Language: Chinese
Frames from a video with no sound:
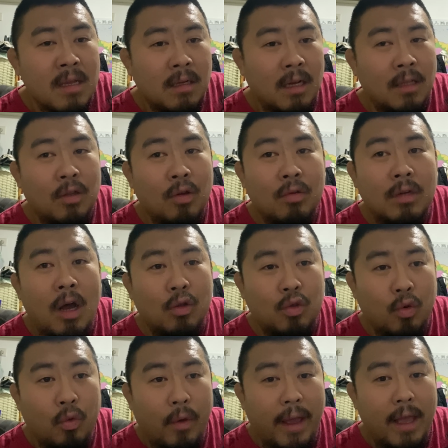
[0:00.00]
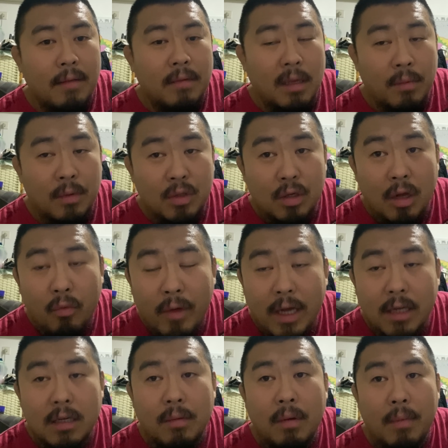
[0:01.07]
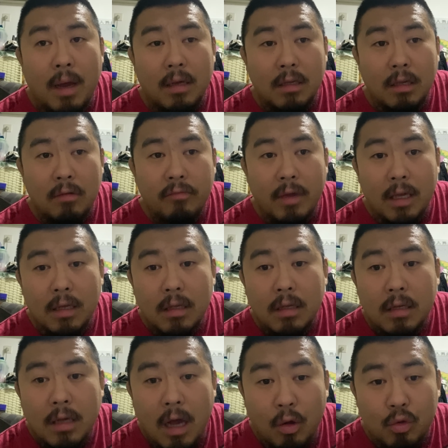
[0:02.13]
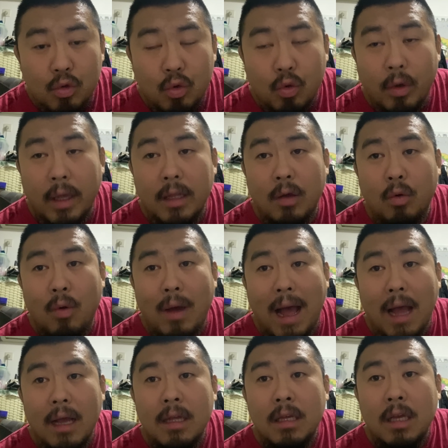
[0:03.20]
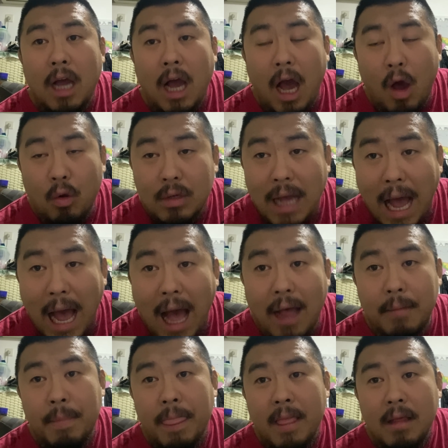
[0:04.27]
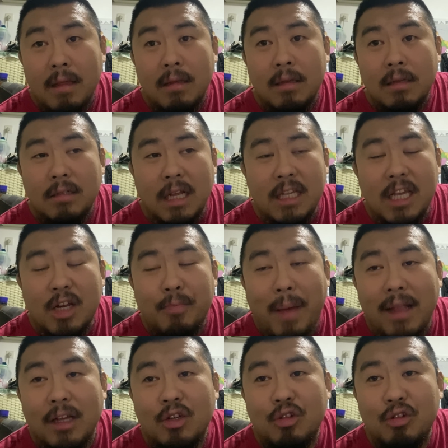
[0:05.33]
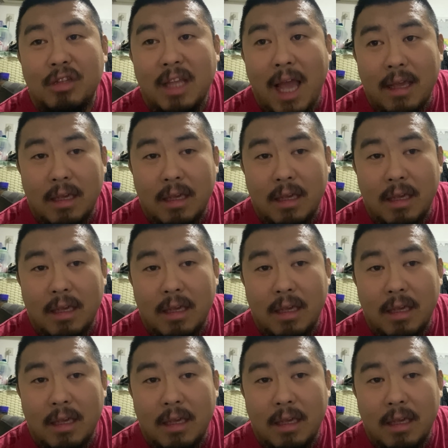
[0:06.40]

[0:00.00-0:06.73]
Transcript: 人都靠腿。你们知道为什么吗？因为靠腿的话好看，人家拍的是电